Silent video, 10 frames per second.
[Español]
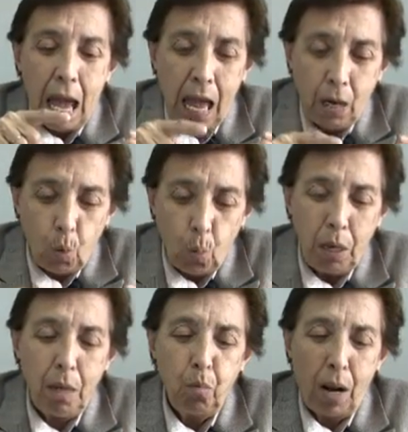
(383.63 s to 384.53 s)
al
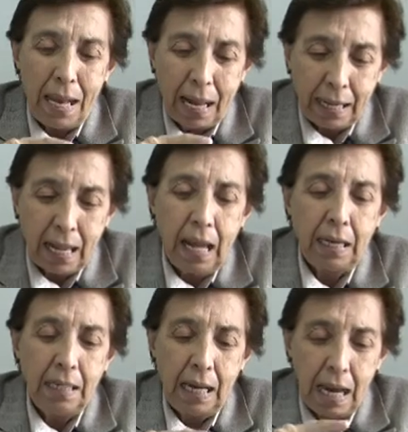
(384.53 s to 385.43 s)
huevo, a la
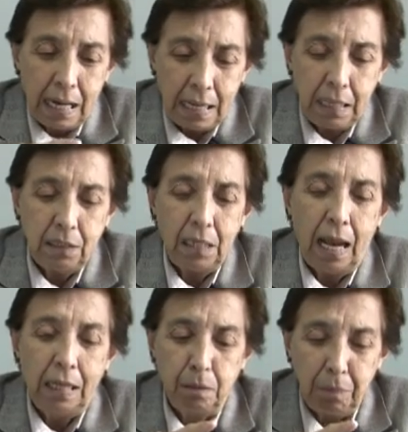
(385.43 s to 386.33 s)
carne, a la leche,
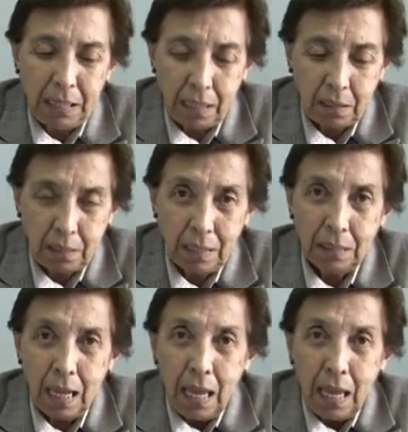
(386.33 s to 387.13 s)
a las menestras,